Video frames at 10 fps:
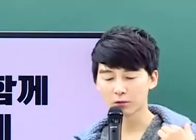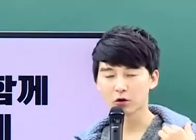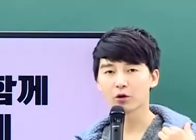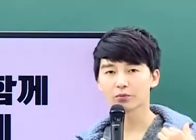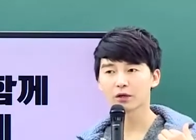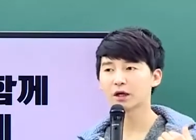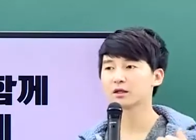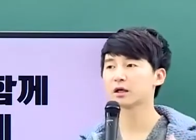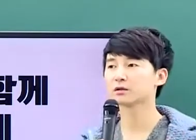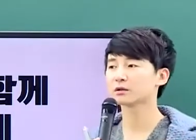뭐
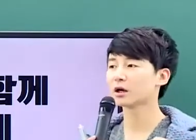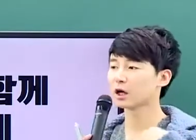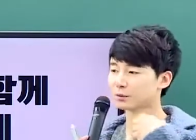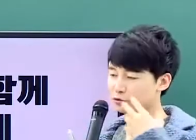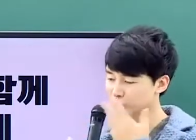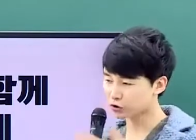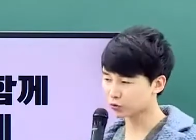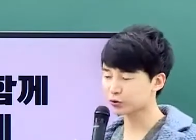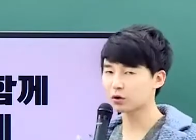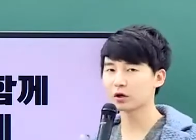컴플레인이라든가 아니면 추가로
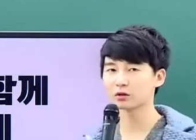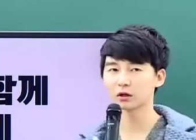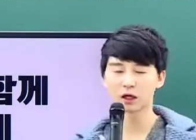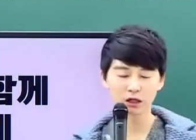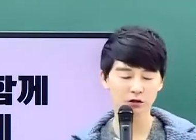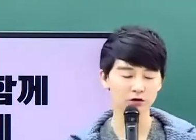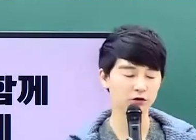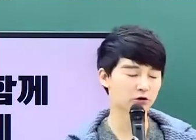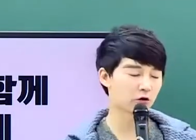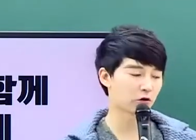
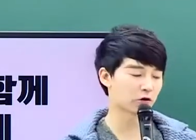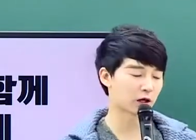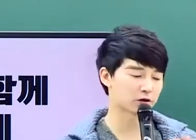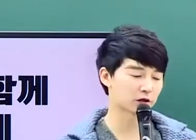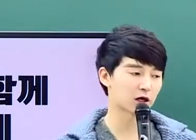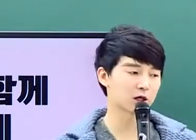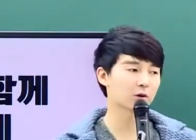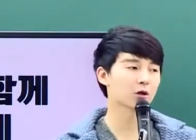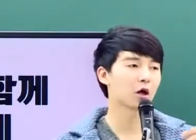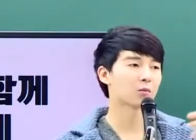필요하다는 거라든가 아니면